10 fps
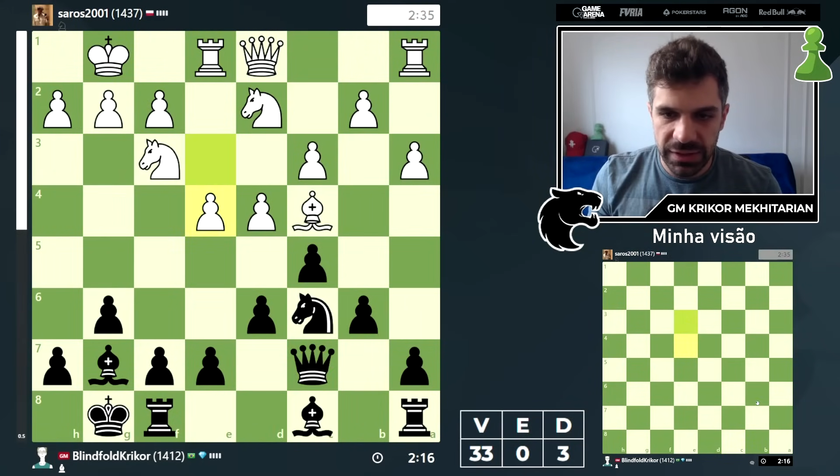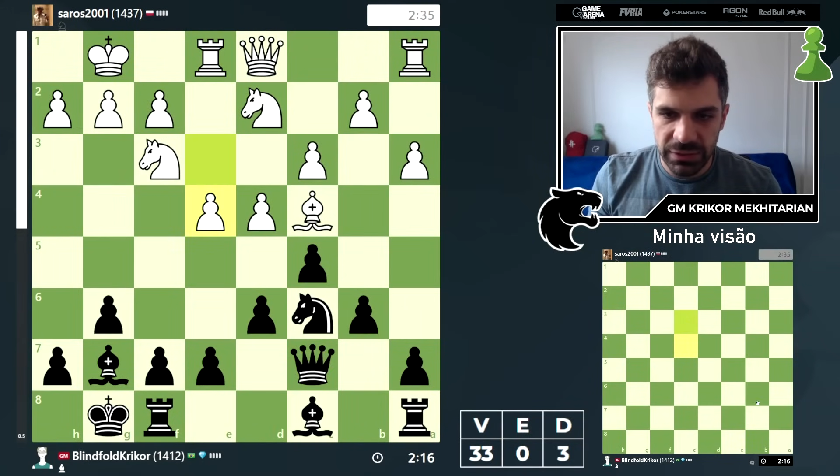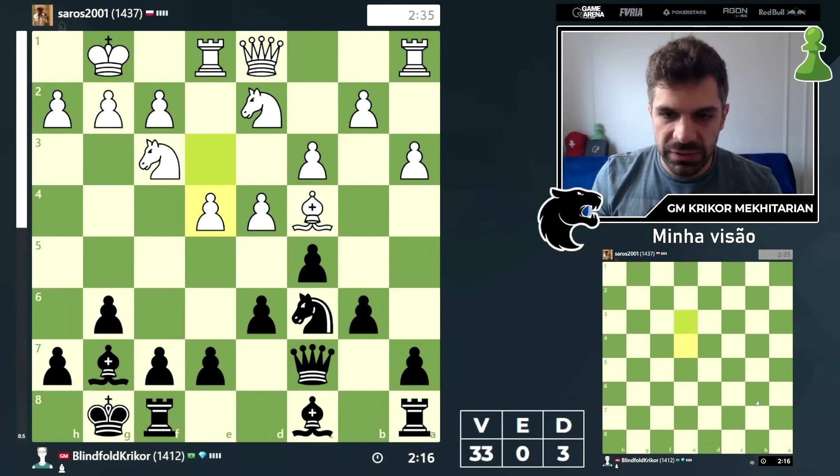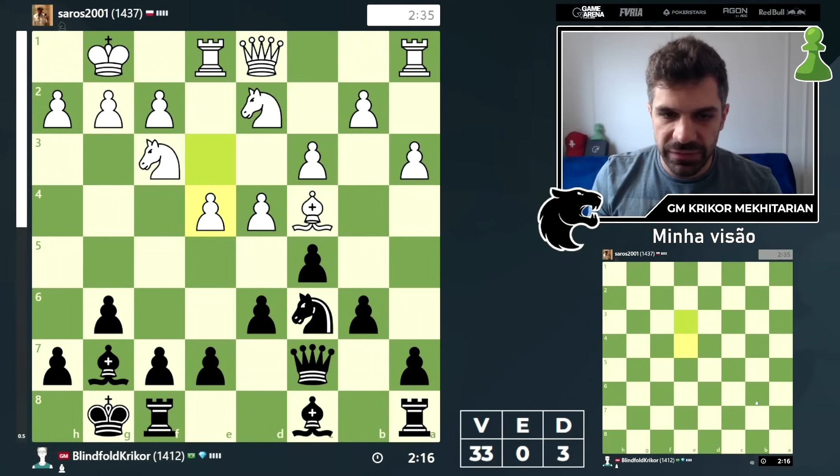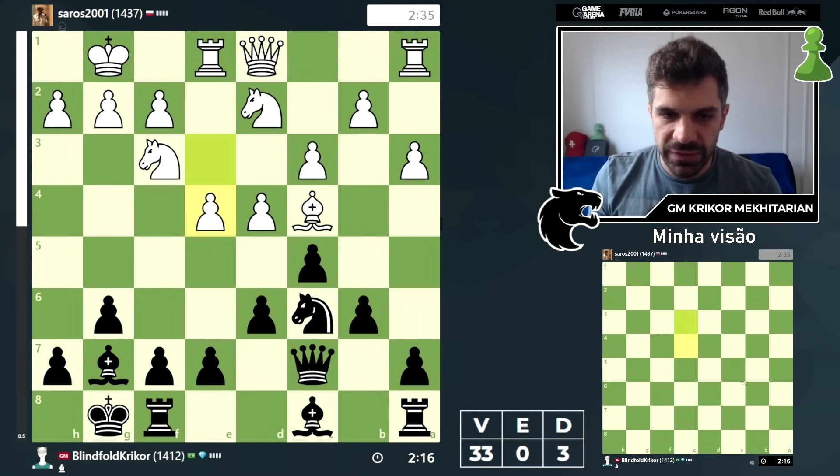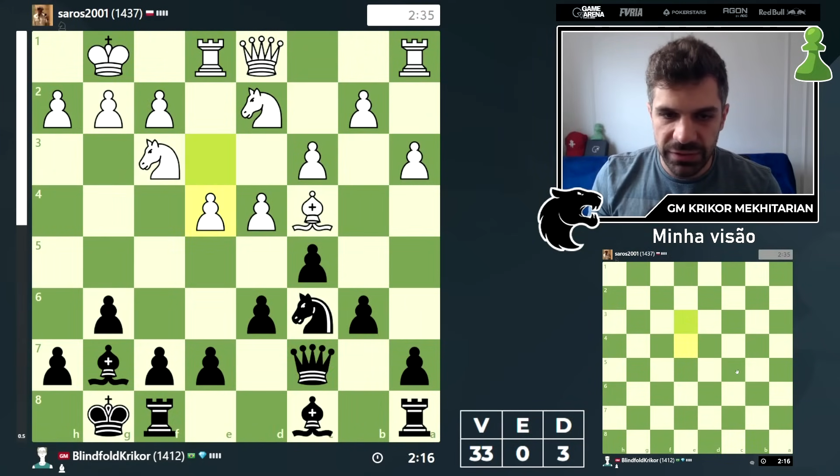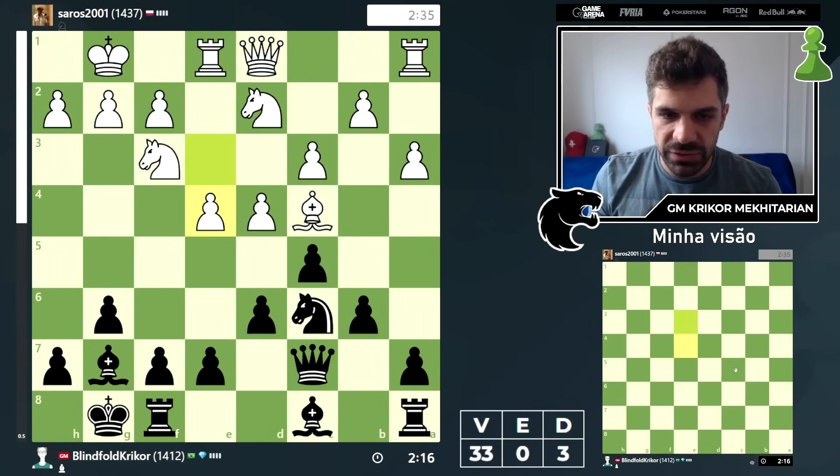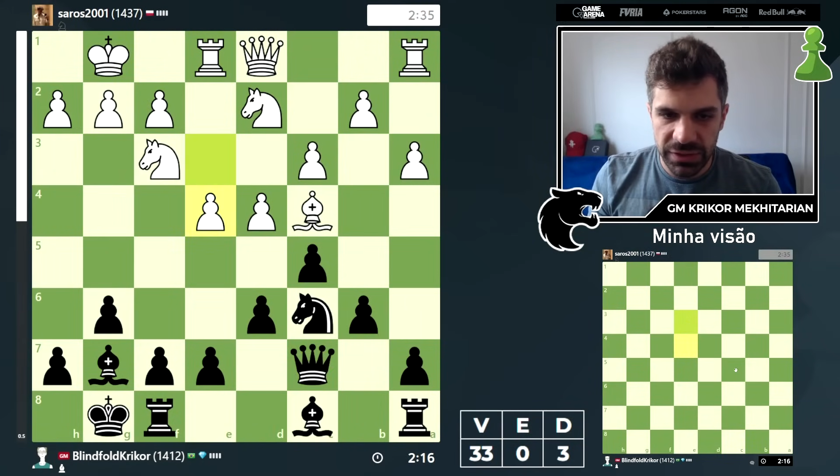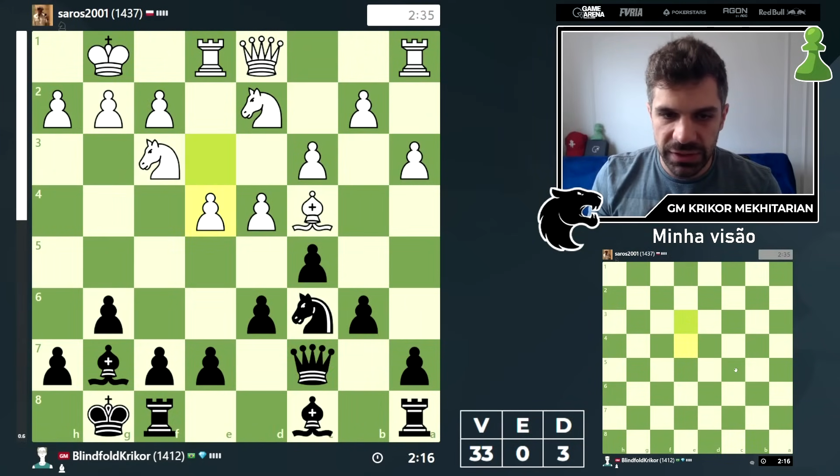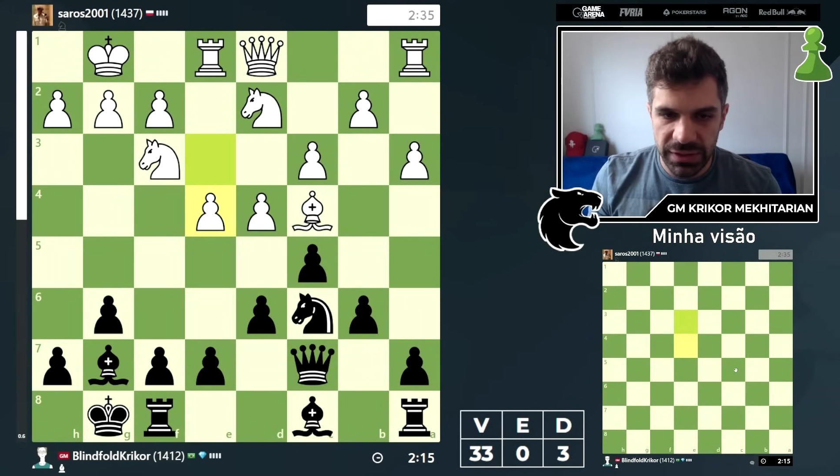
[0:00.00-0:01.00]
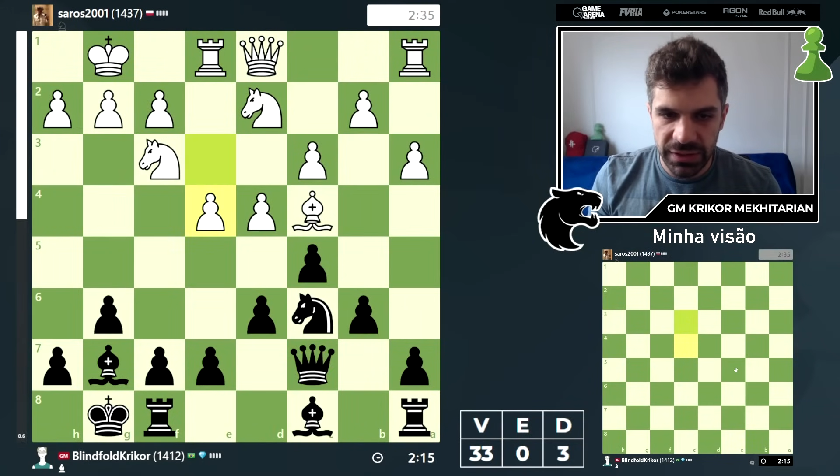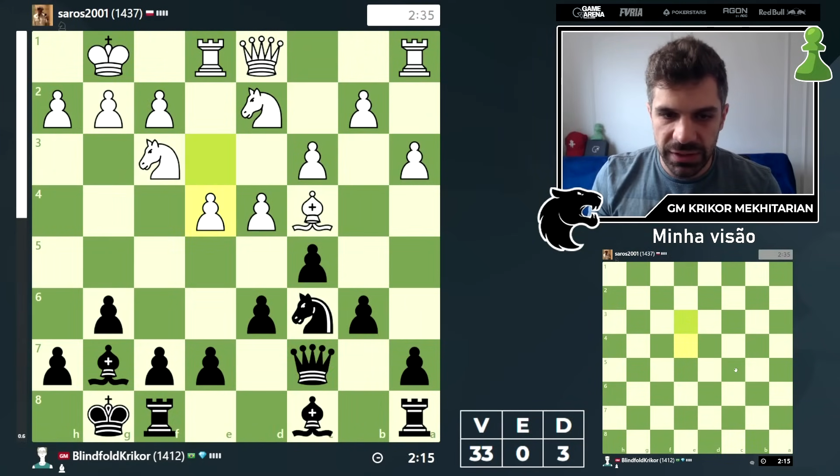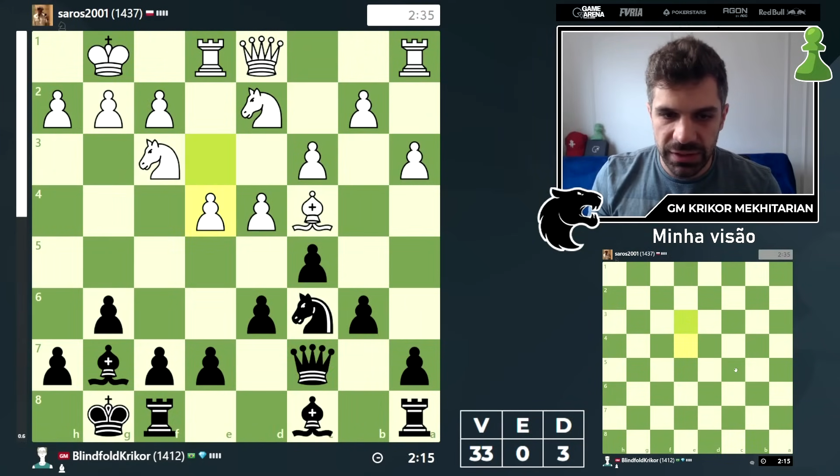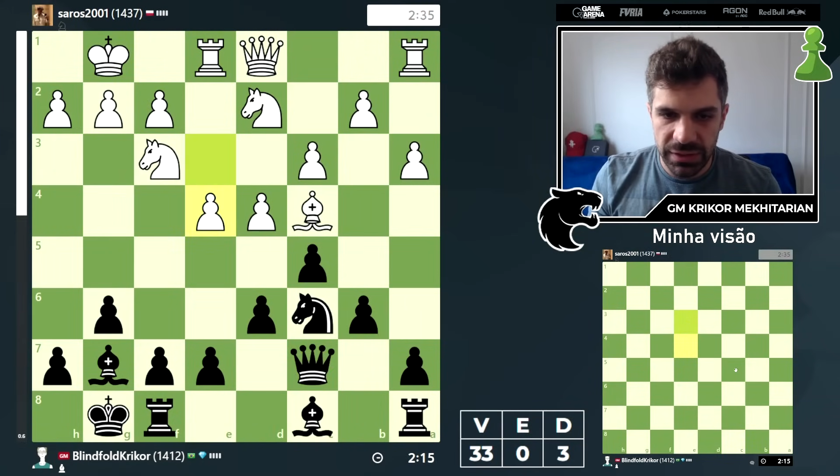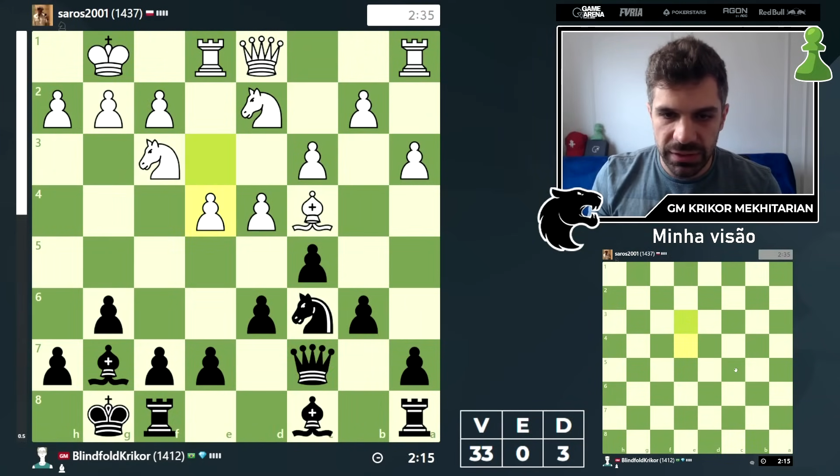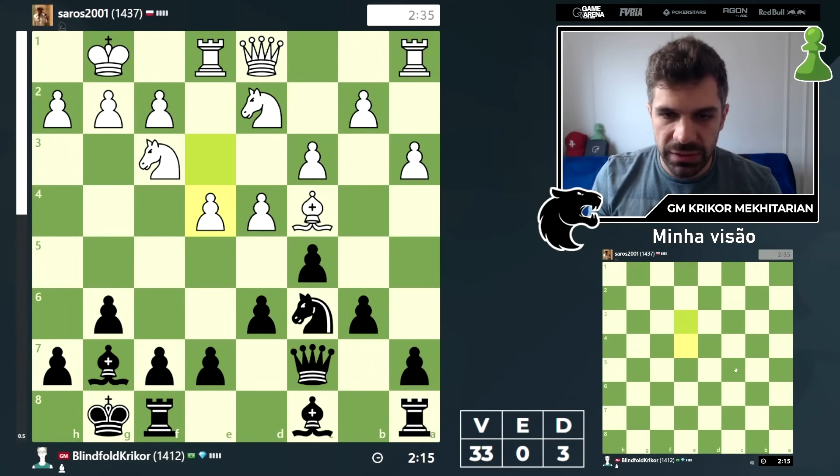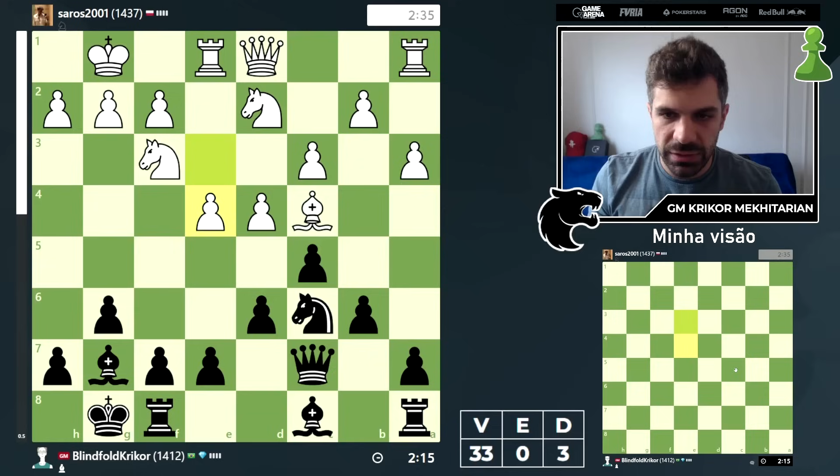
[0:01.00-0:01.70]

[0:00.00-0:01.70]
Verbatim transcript: então tá fácil de entender.